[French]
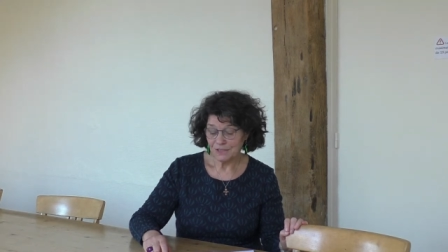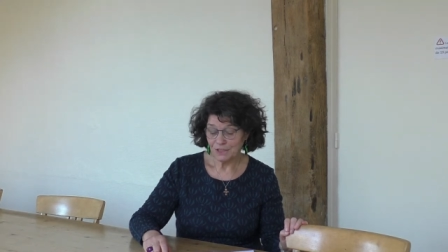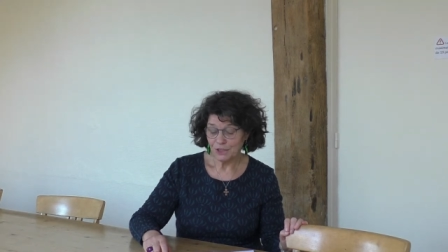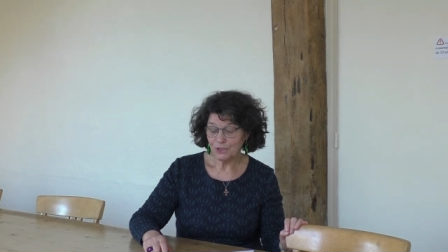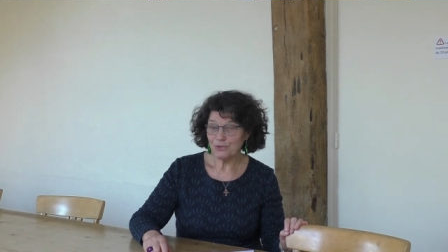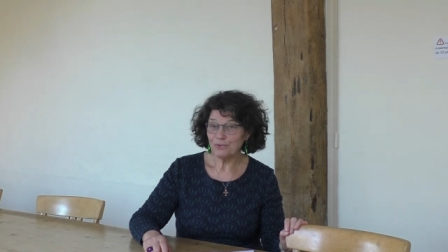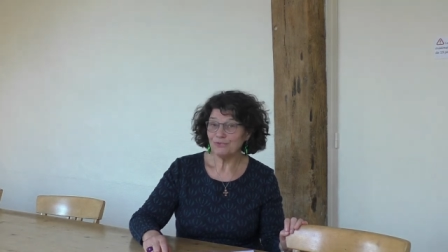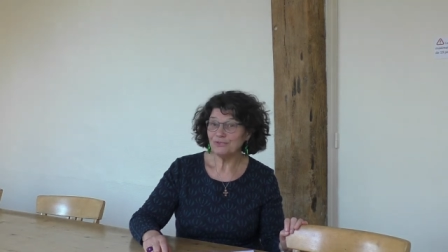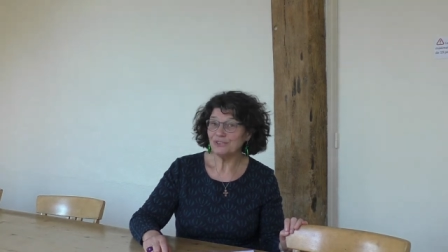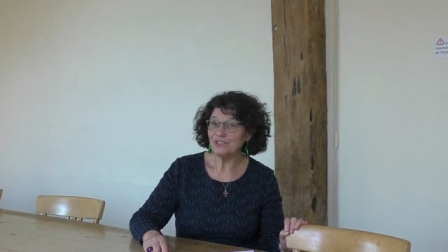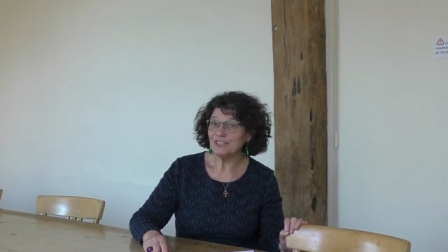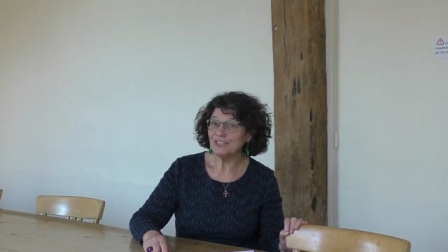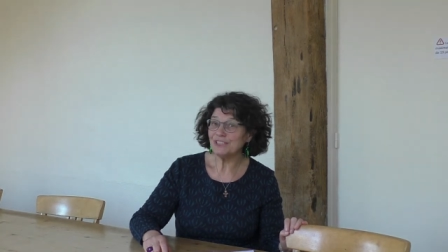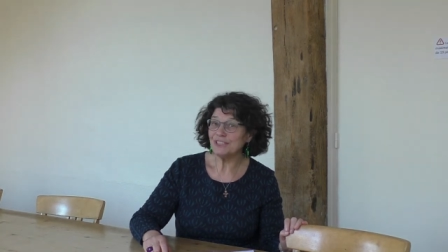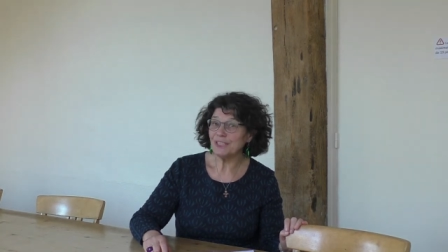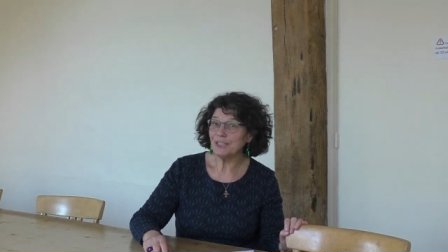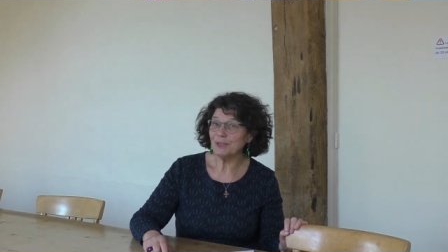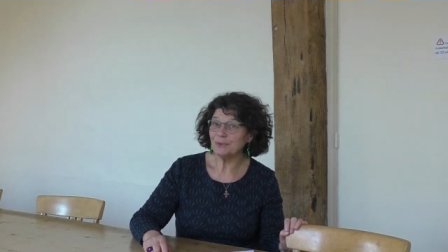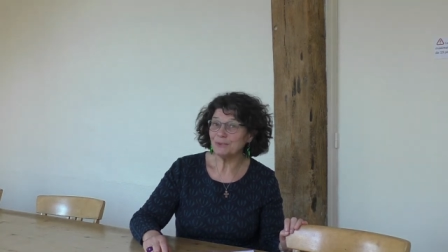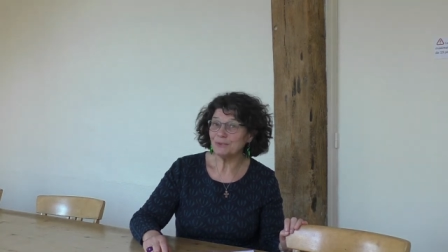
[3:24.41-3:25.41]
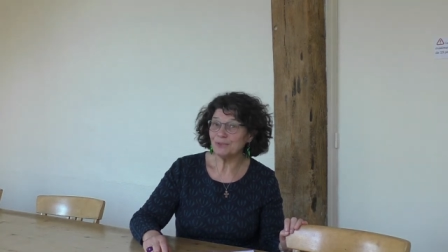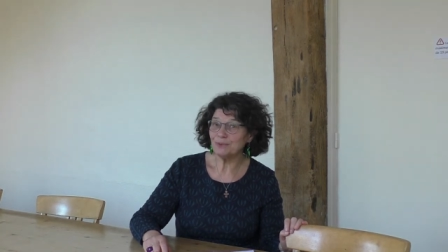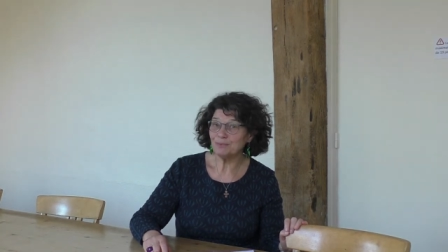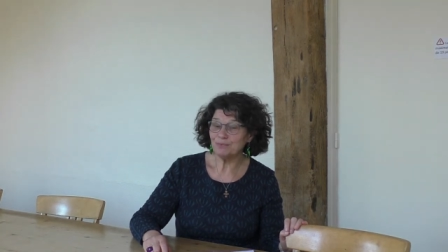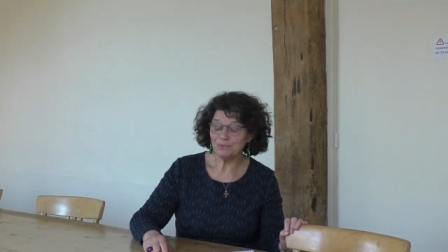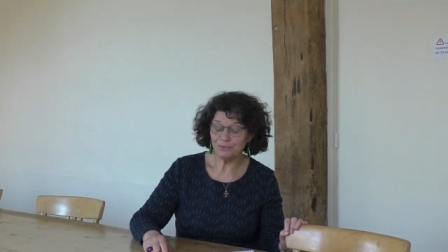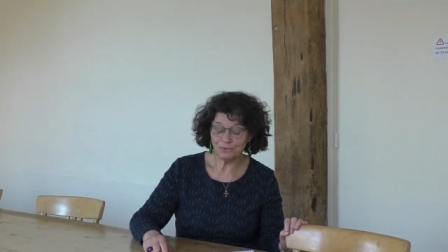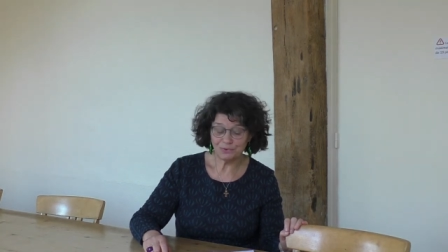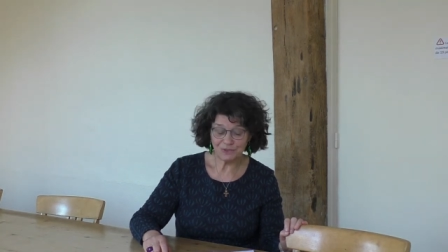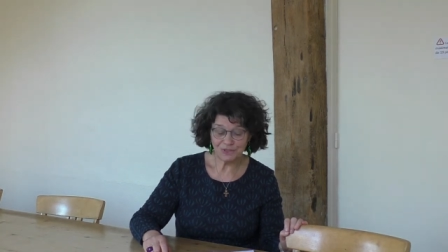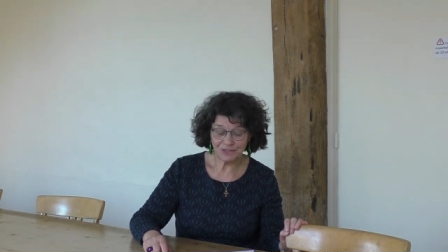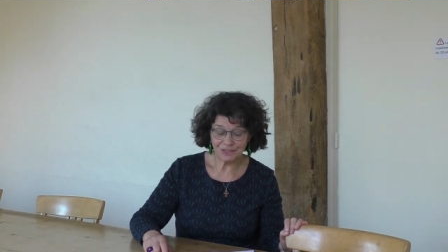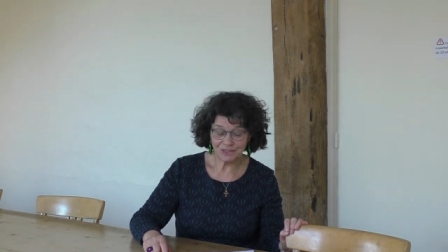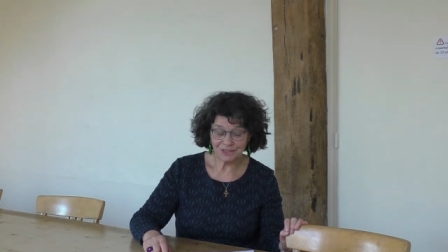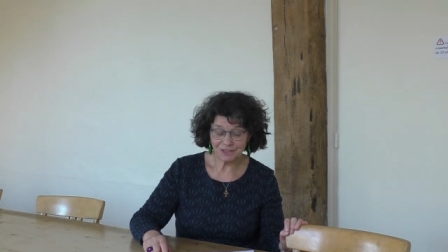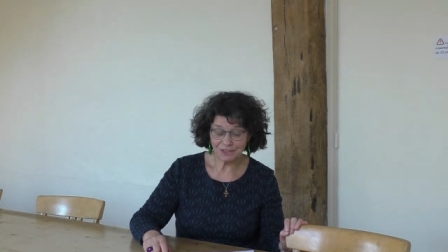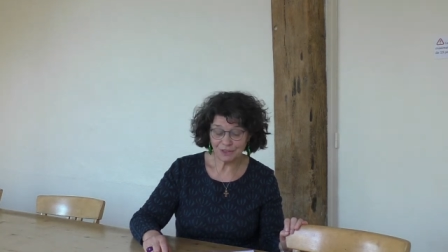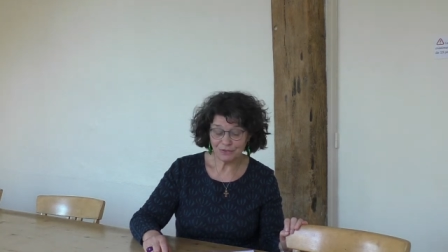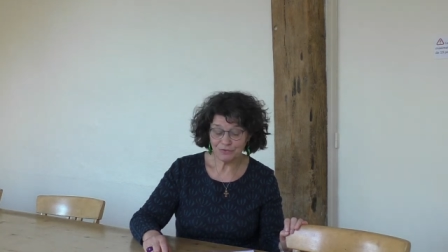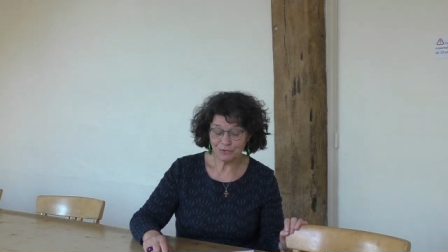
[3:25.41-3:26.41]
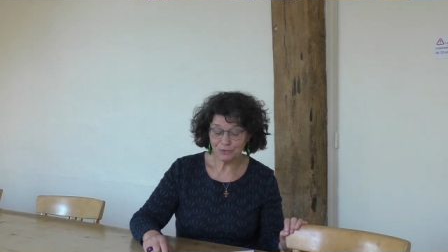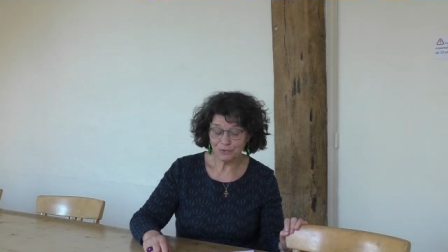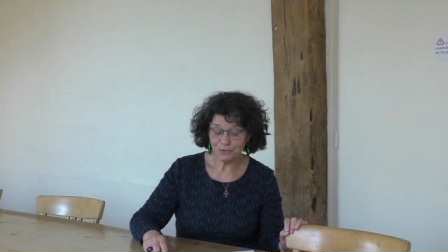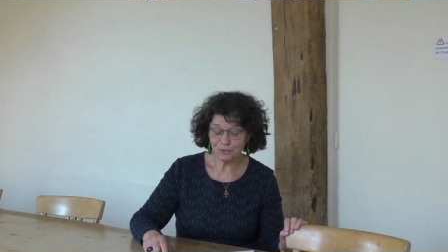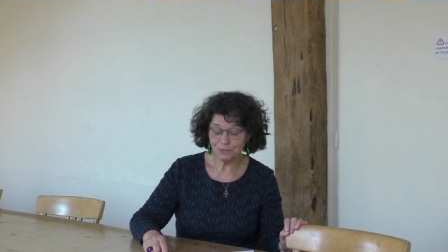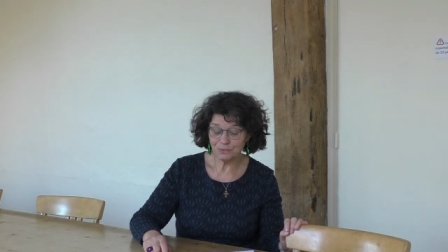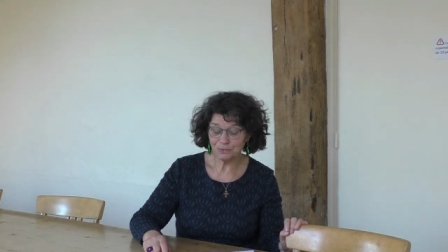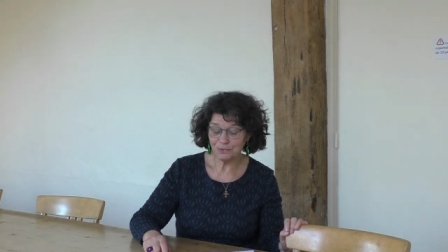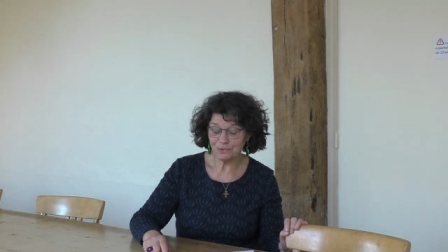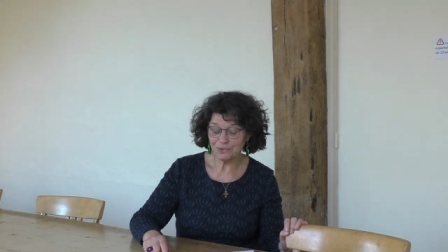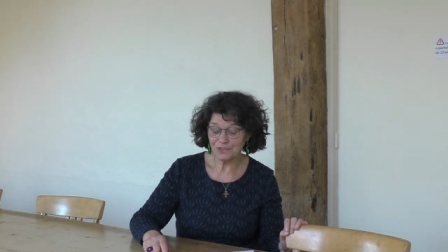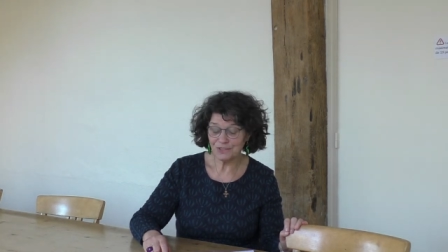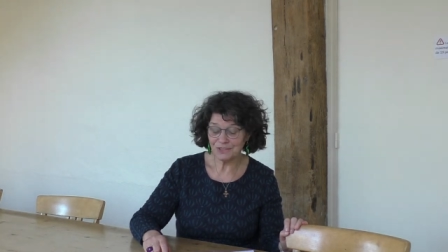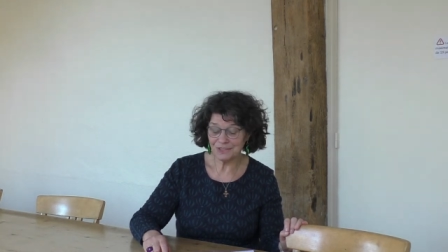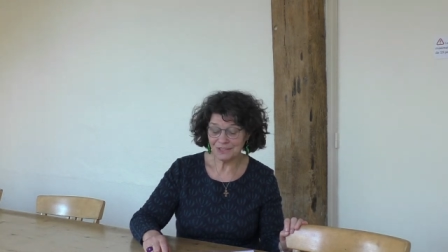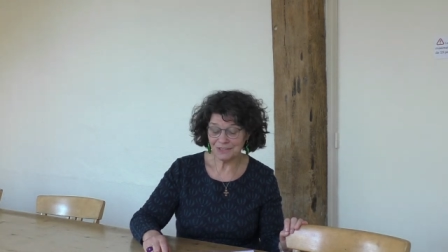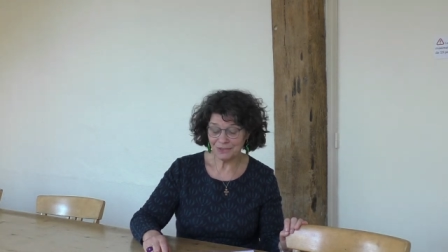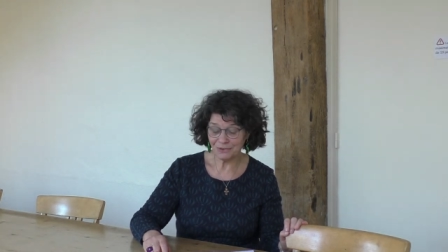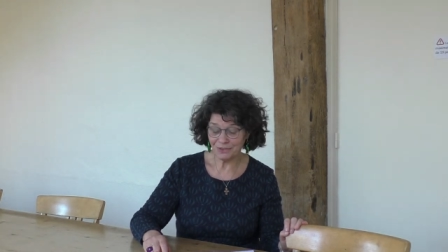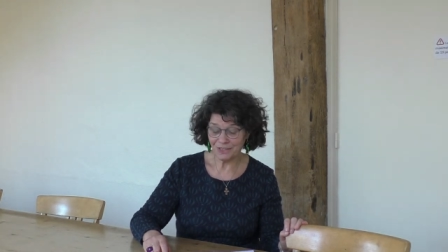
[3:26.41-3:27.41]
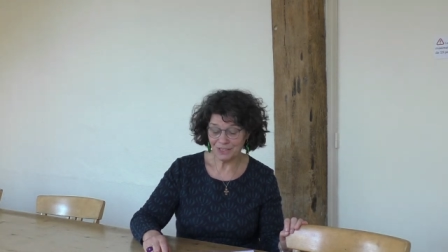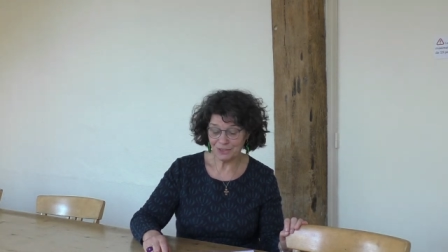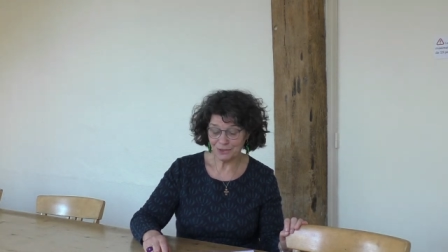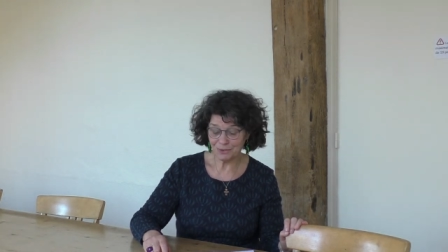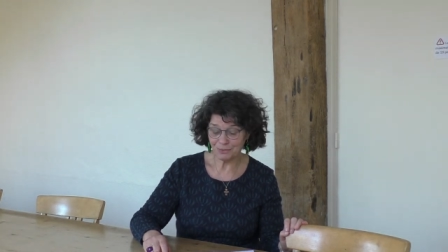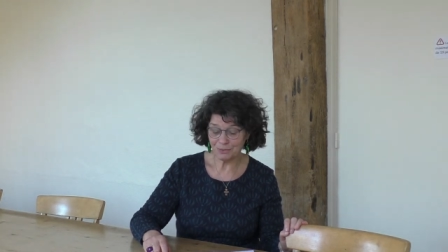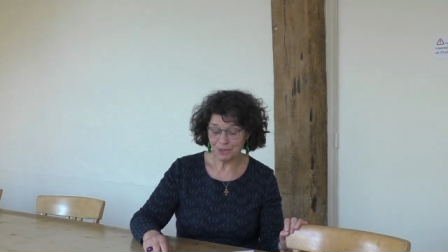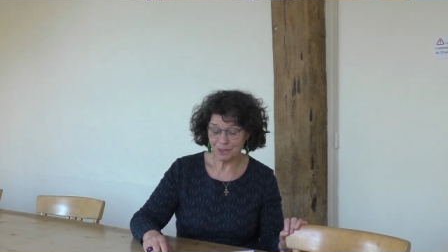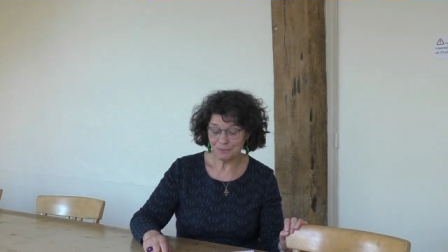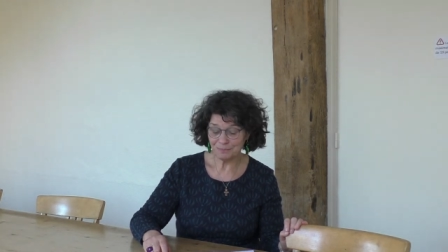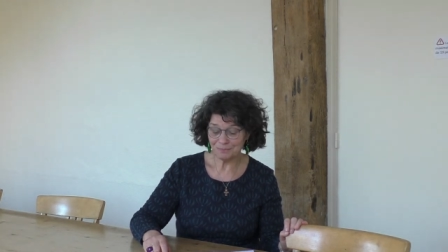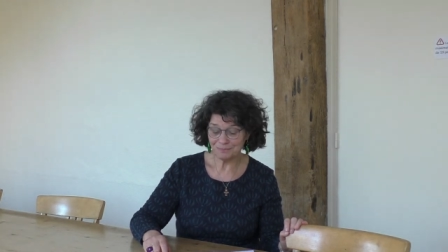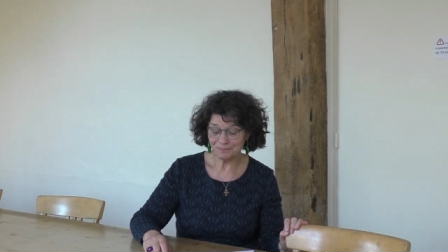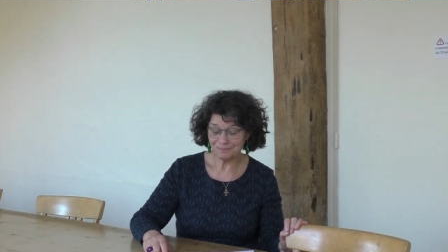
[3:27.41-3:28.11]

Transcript: et je vous disais au début de cette intervention que j'étais dans la joie.